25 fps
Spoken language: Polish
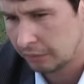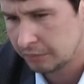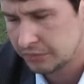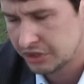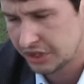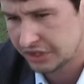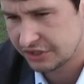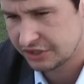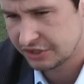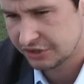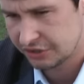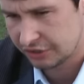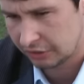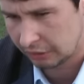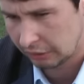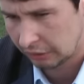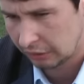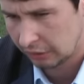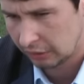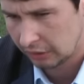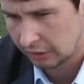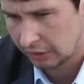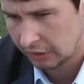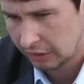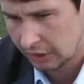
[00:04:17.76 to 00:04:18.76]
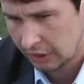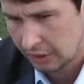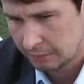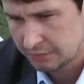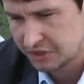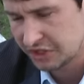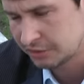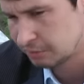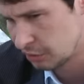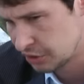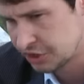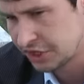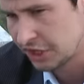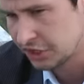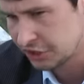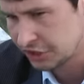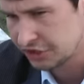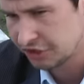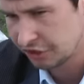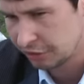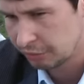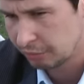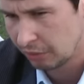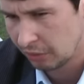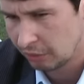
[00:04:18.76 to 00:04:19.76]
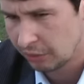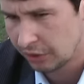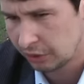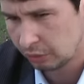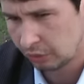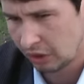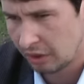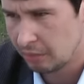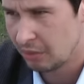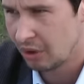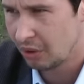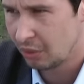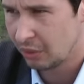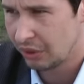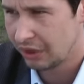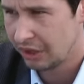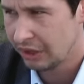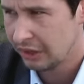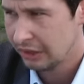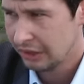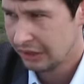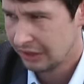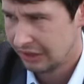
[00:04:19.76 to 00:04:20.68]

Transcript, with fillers: przez, przez mocniejsze zespoły, które mogły